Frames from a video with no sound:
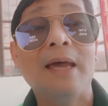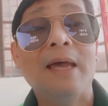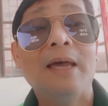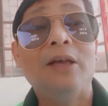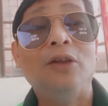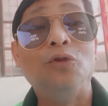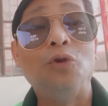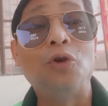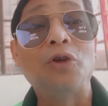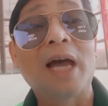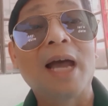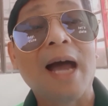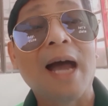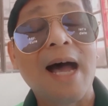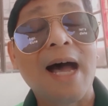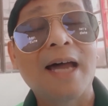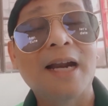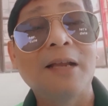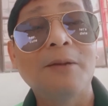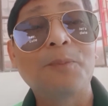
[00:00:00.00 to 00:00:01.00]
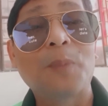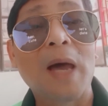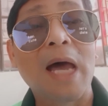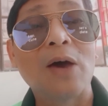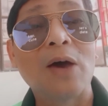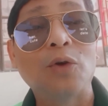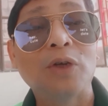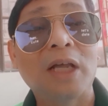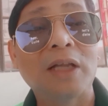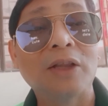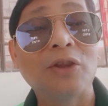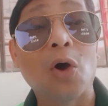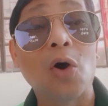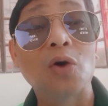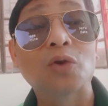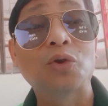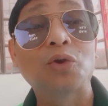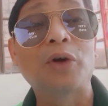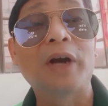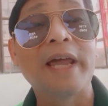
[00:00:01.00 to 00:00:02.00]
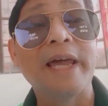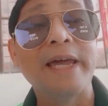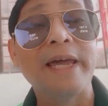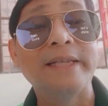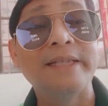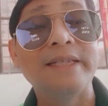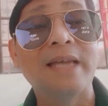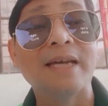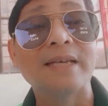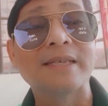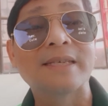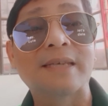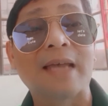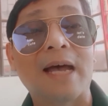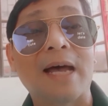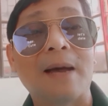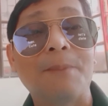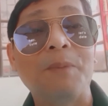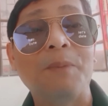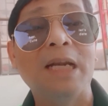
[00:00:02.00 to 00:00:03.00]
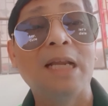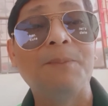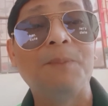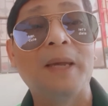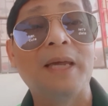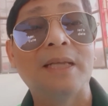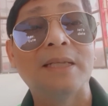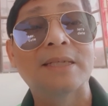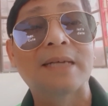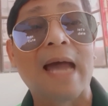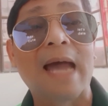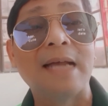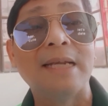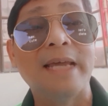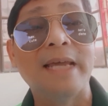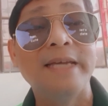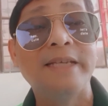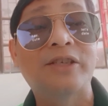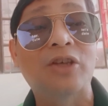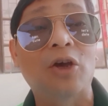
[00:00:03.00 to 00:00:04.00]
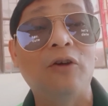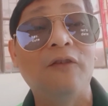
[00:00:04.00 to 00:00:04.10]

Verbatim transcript: nung nag-aaral pa ako ng doctorate dyan sa Philippine College of